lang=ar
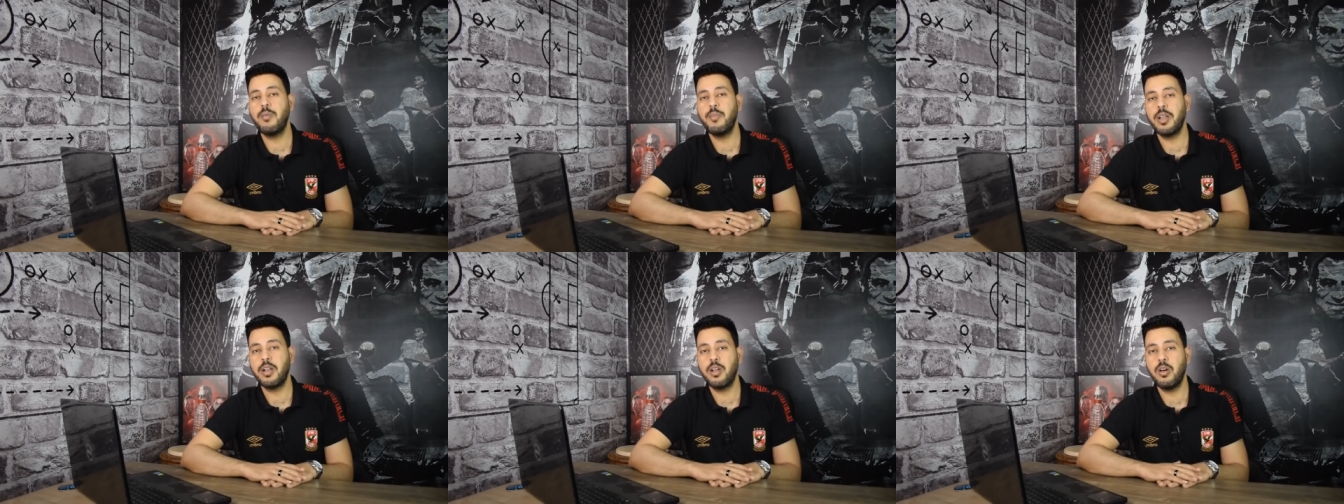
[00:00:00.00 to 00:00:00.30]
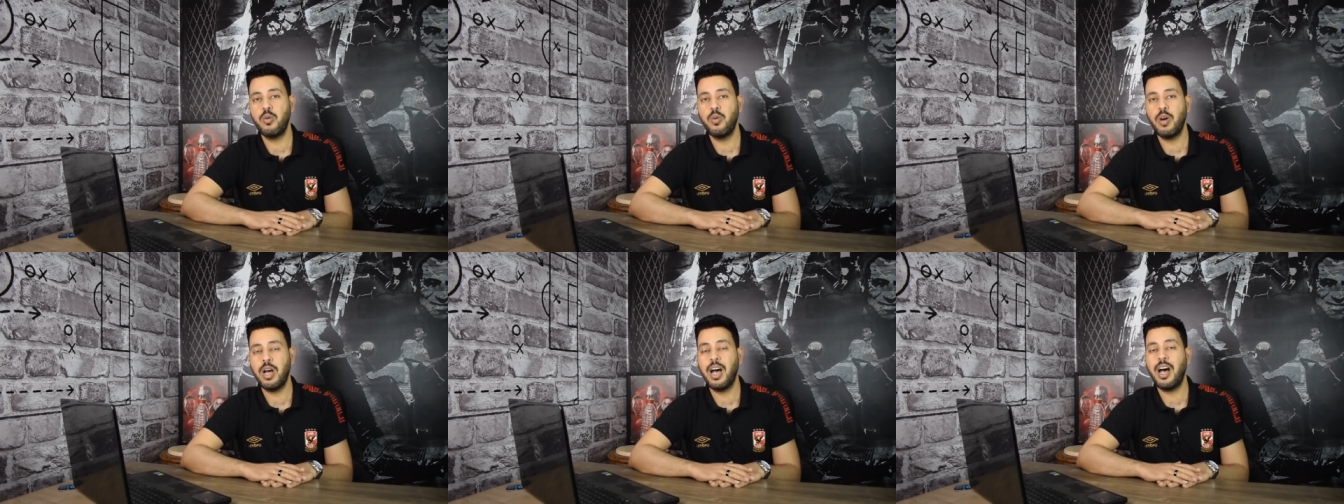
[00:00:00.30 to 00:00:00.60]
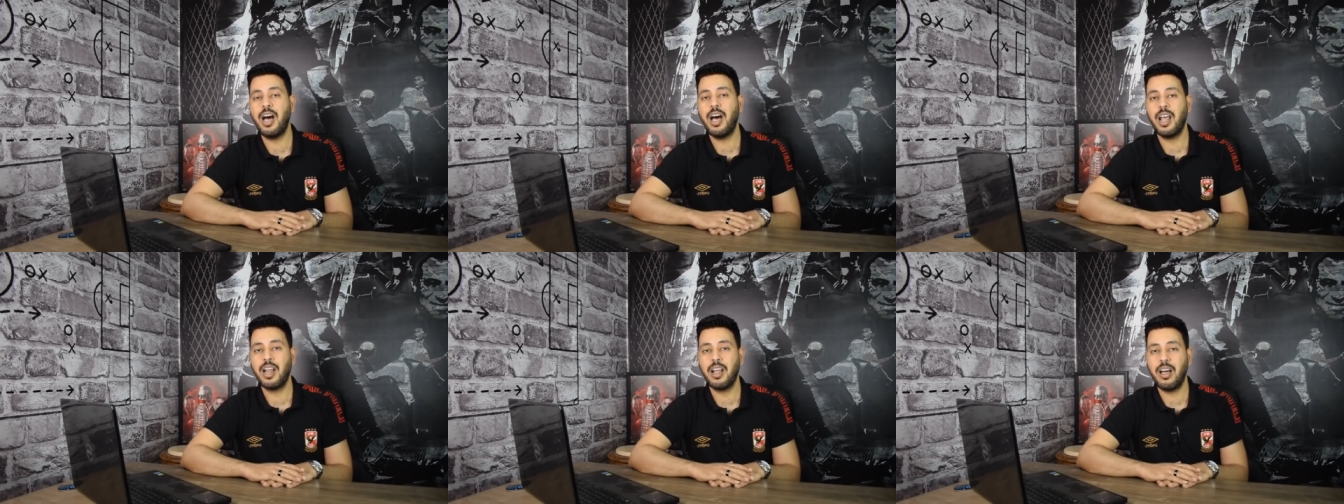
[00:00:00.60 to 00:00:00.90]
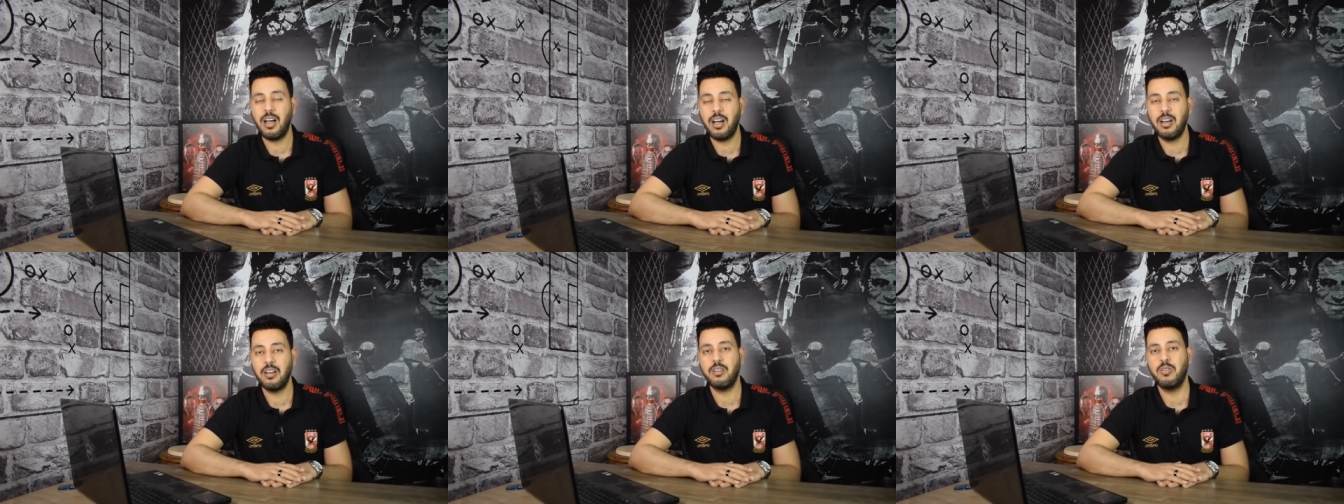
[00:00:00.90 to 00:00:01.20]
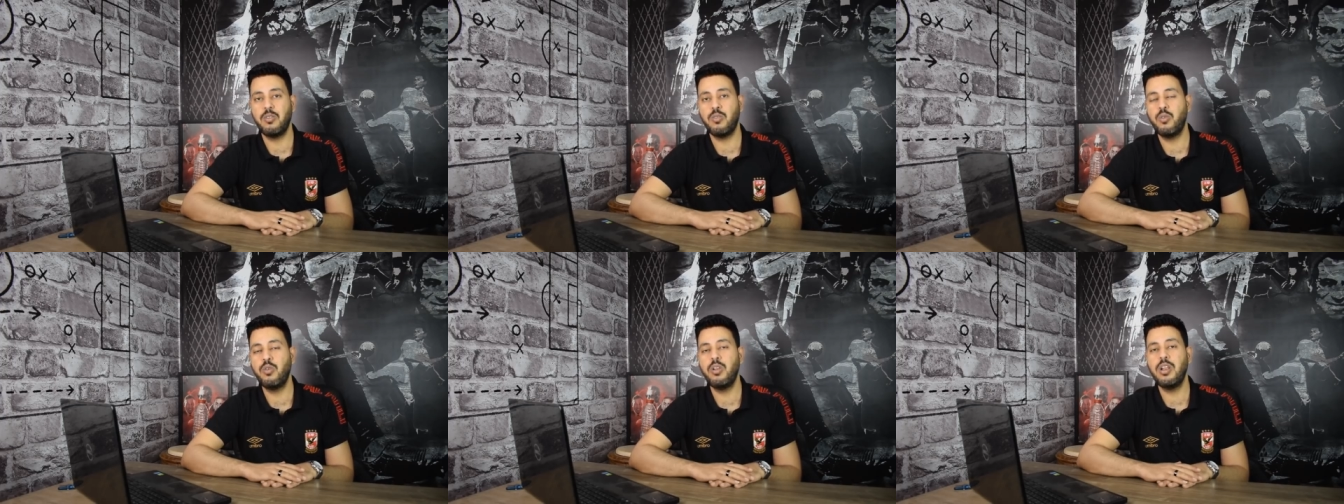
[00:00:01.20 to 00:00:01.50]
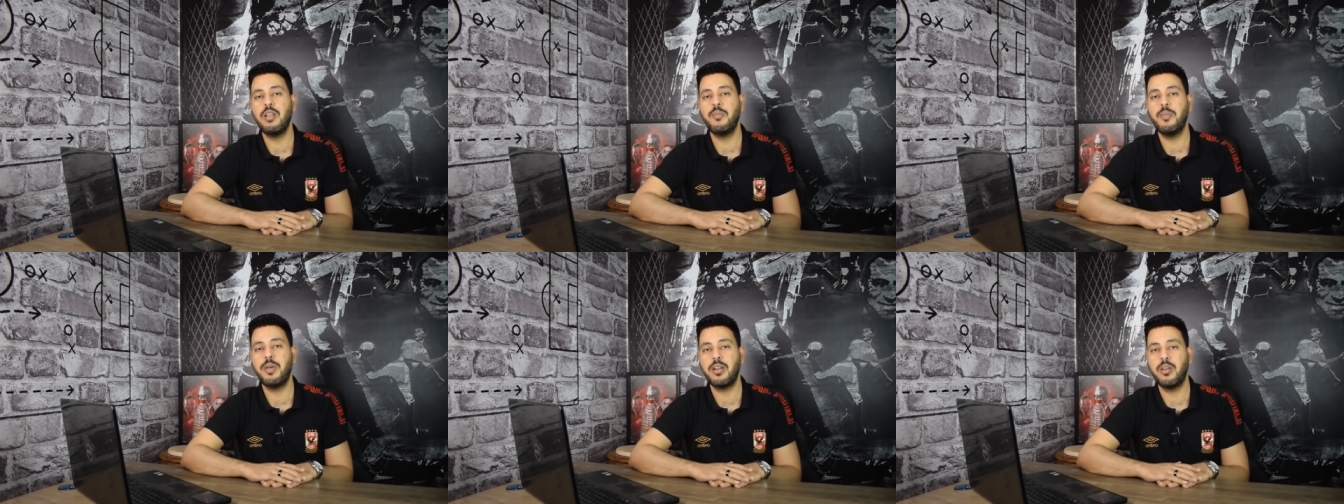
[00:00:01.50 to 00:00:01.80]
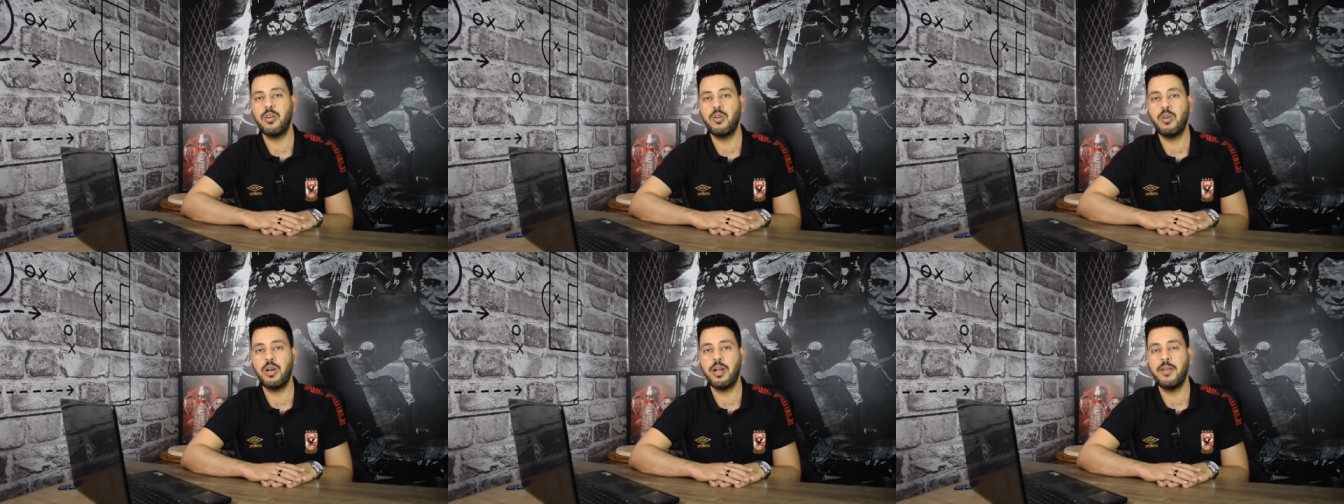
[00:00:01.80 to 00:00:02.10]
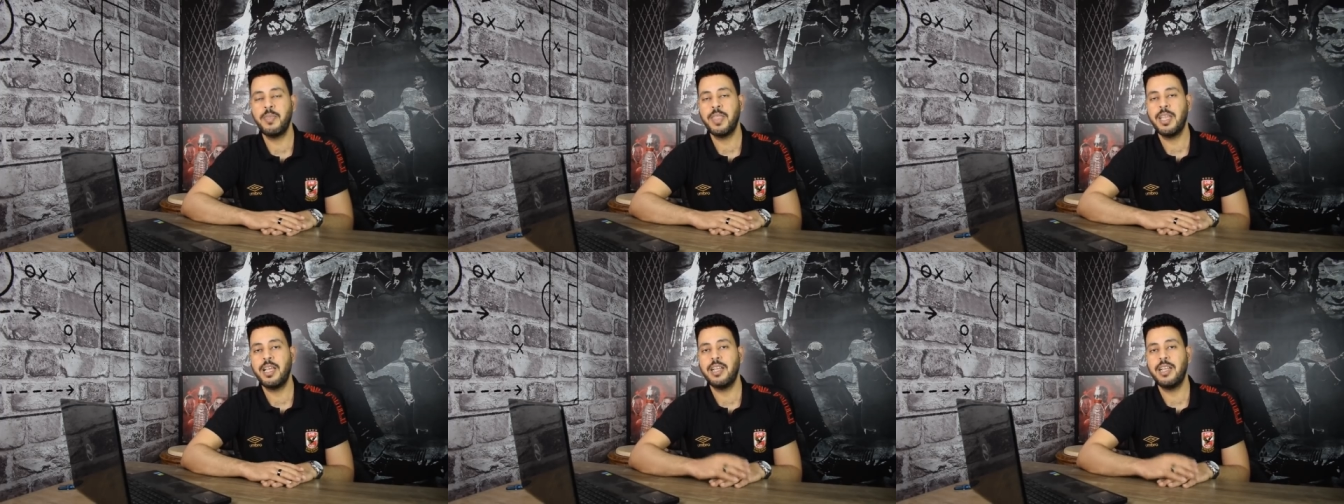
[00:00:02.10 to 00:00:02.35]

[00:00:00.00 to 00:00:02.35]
من هو على حق كل من هو